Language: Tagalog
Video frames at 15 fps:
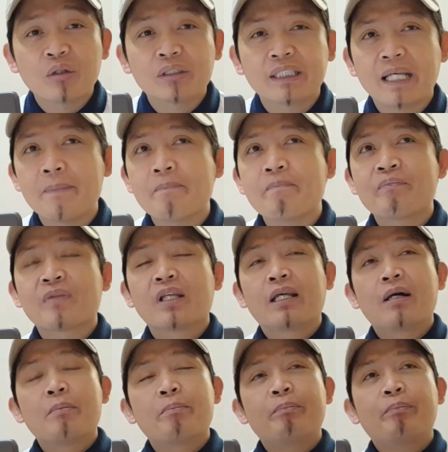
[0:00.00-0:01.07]
SIM.
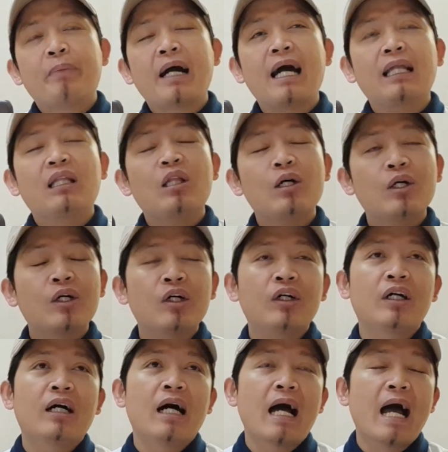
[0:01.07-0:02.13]
Pangatlo,
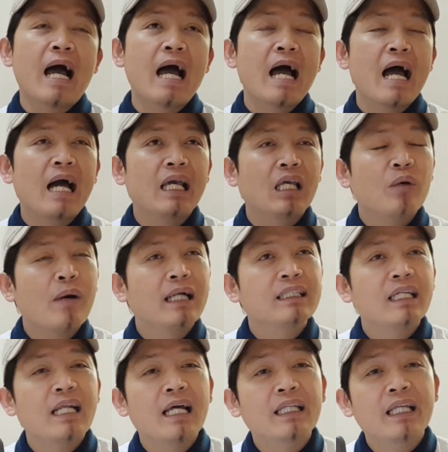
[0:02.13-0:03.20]
uh,
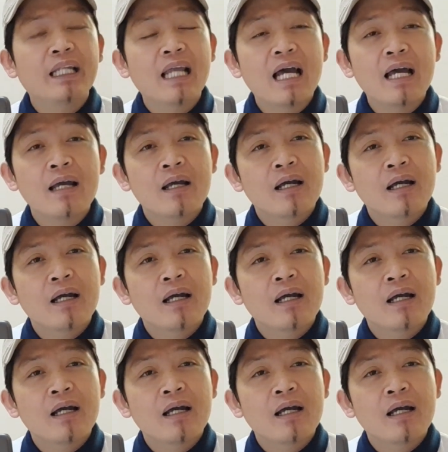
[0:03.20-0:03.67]
iwasan natin na